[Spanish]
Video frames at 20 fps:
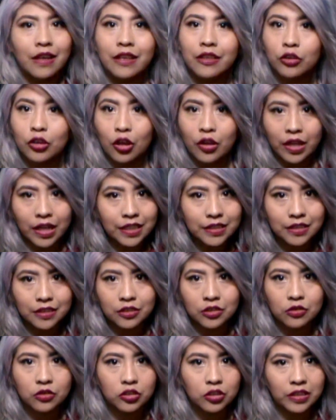todas las
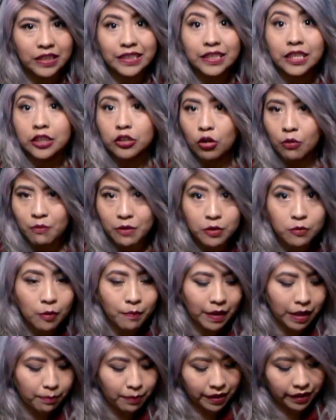instrucciones es lo mismo
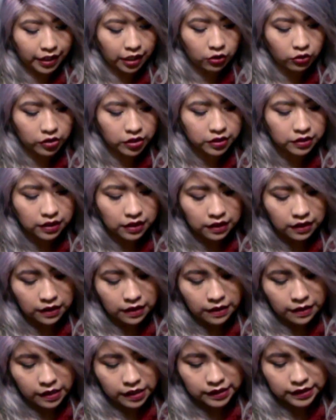para pantalones.
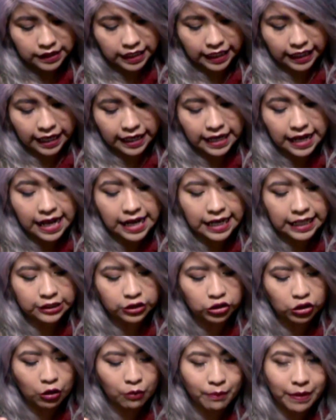Secar a la
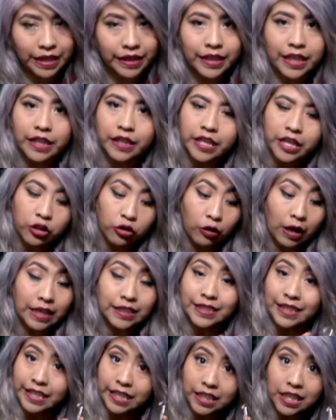sombra entendido.
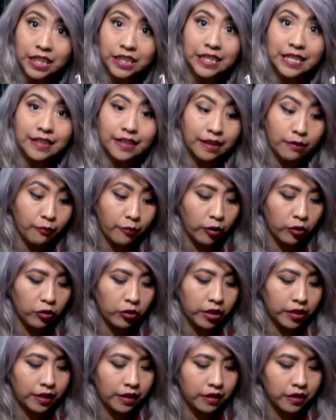hasta aquí te dicen qué modo
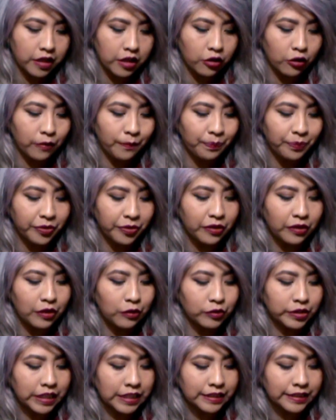de tendido
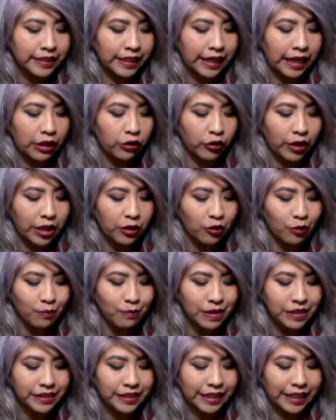usar secadora
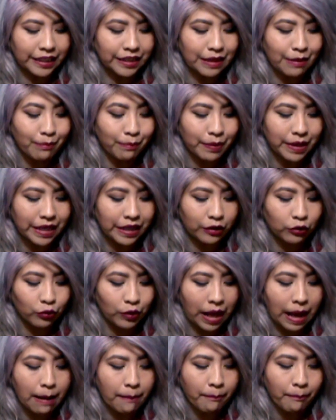doméstica a
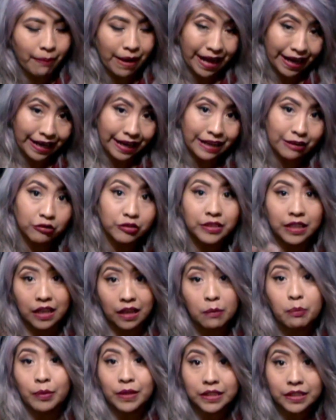temperatura baja, o sea,
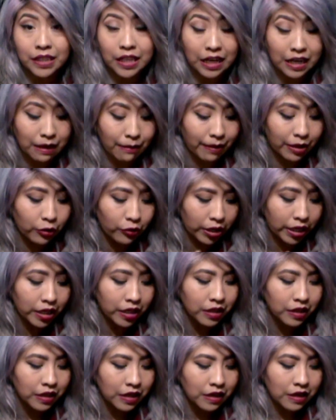puede ser la lavadora.
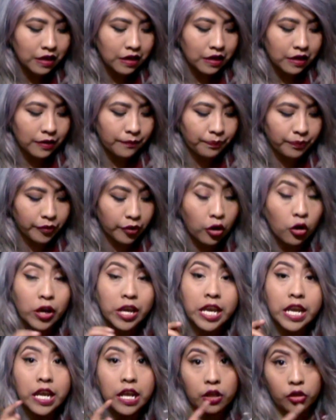
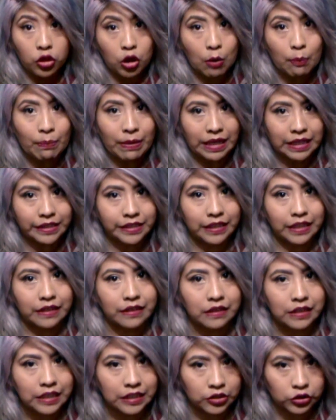Y no planchar.
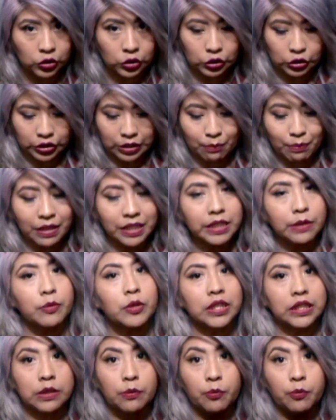Esto no se plancha porque se